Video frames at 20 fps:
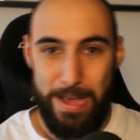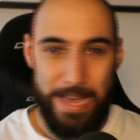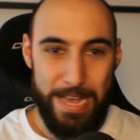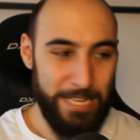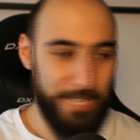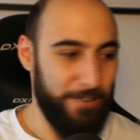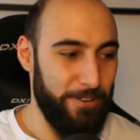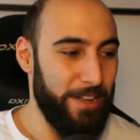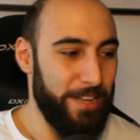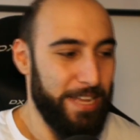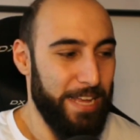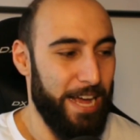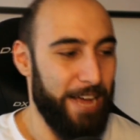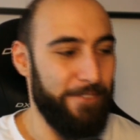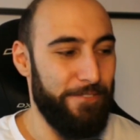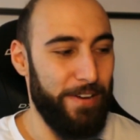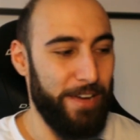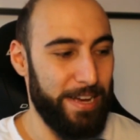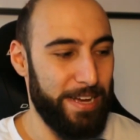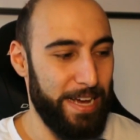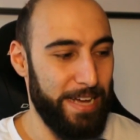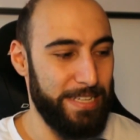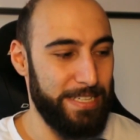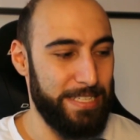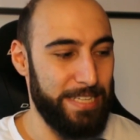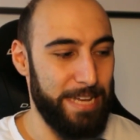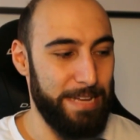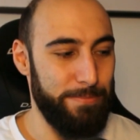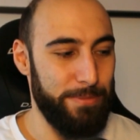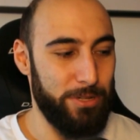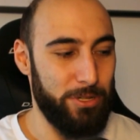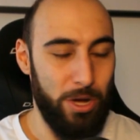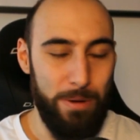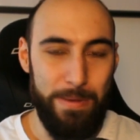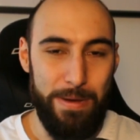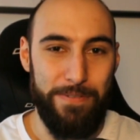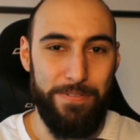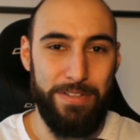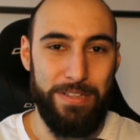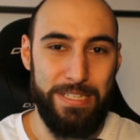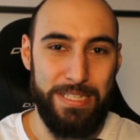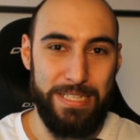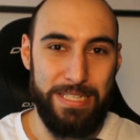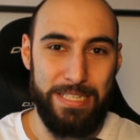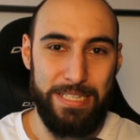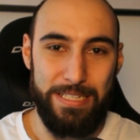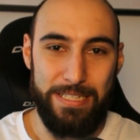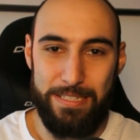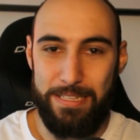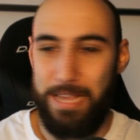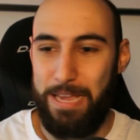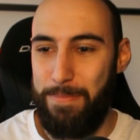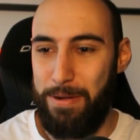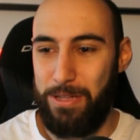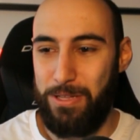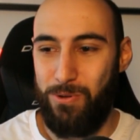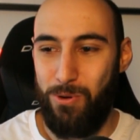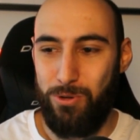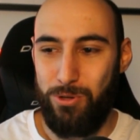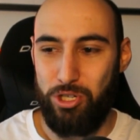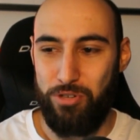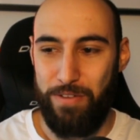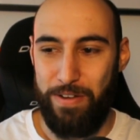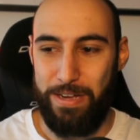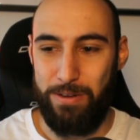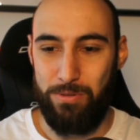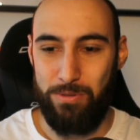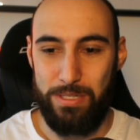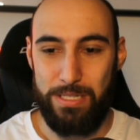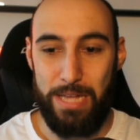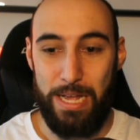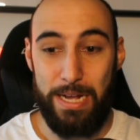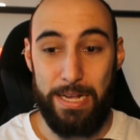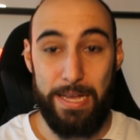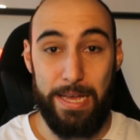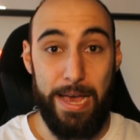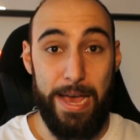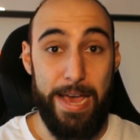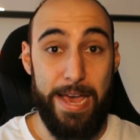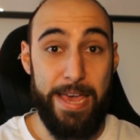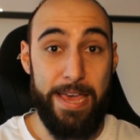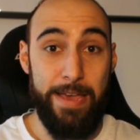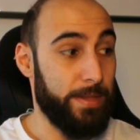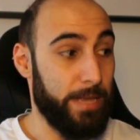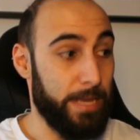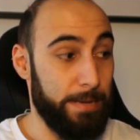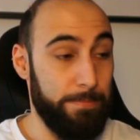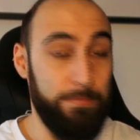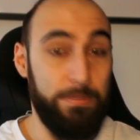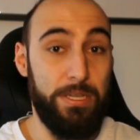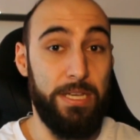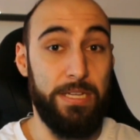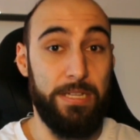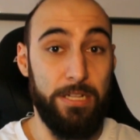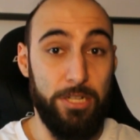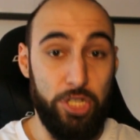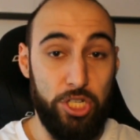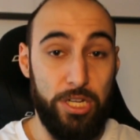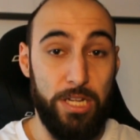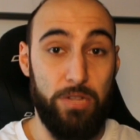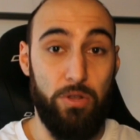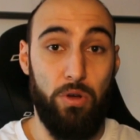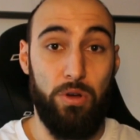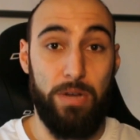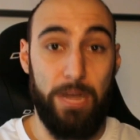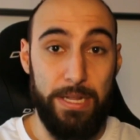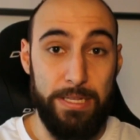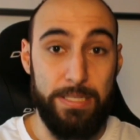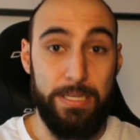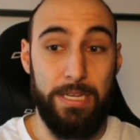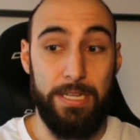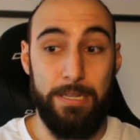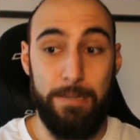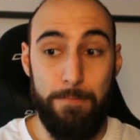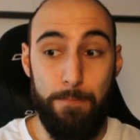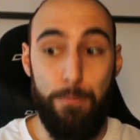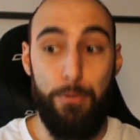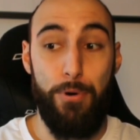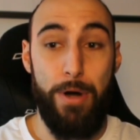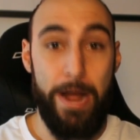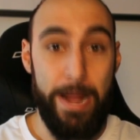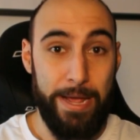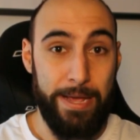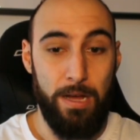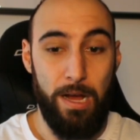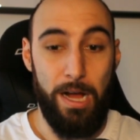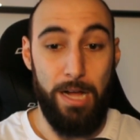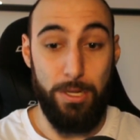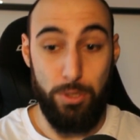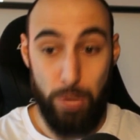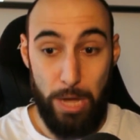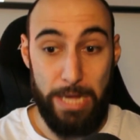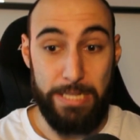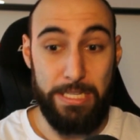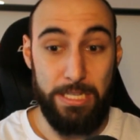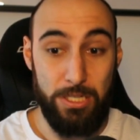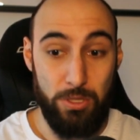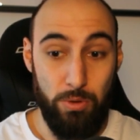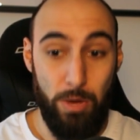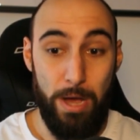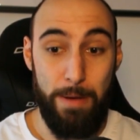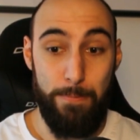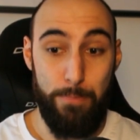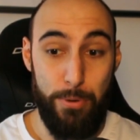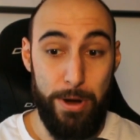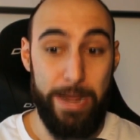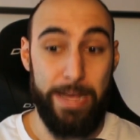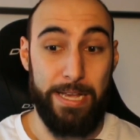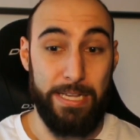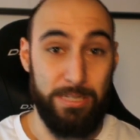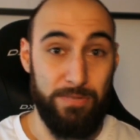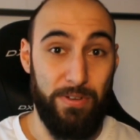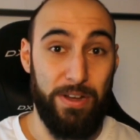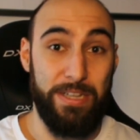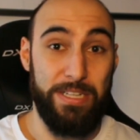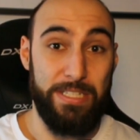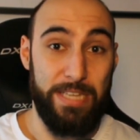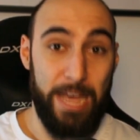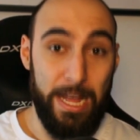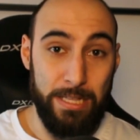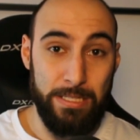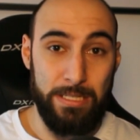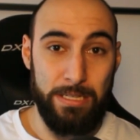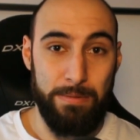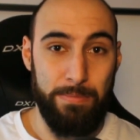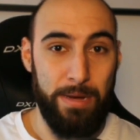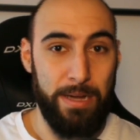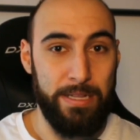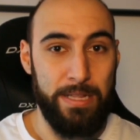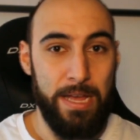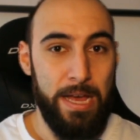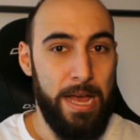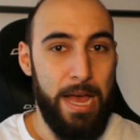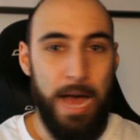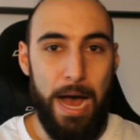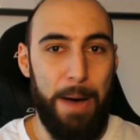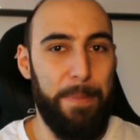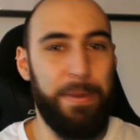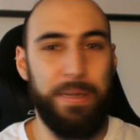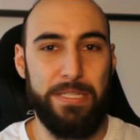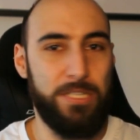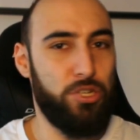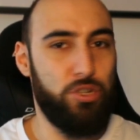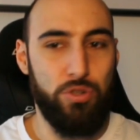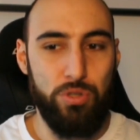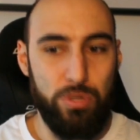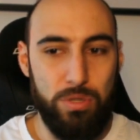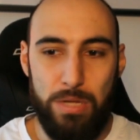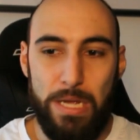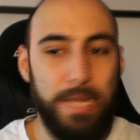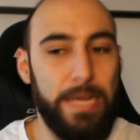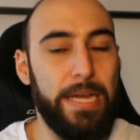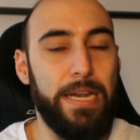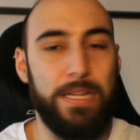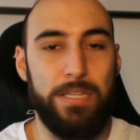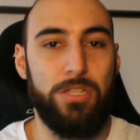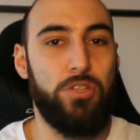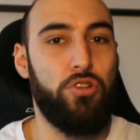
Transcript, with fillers: Es wird einfach kein Statement kommen. Er wird dieses Thema totschweigen und sagen, ey, im Titel steht doch ganz hinten Prank. Also es ist nur ein Prank, es war nicht ernst gemeint. Aber das ist schon, Digga, das ist